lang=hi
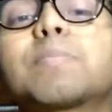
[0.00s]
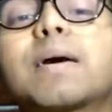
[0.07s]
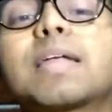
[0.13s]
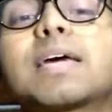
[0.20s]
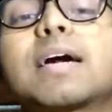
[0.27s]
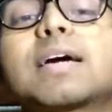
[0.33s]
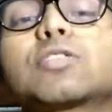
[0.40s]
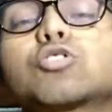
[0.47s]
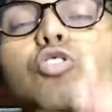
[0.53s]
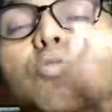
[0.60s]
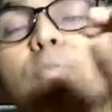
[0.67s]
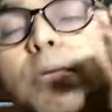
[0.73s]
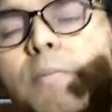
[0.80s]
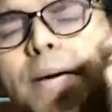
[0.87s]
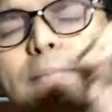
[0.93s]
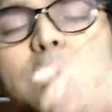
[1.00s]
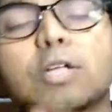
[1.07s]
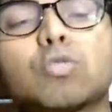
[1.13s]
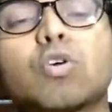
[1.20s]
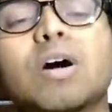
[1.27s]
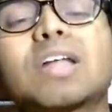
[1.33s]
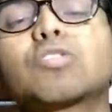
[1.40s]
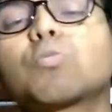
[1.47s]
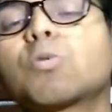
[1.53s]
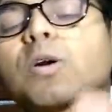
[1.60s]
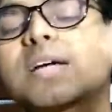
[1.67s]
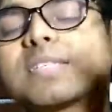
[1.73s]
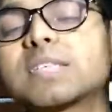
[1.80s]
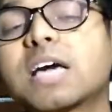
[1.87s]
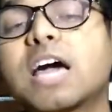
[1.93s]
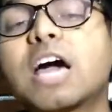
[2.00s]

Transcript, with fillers: पहले गैस बता दूँगा करती हूँ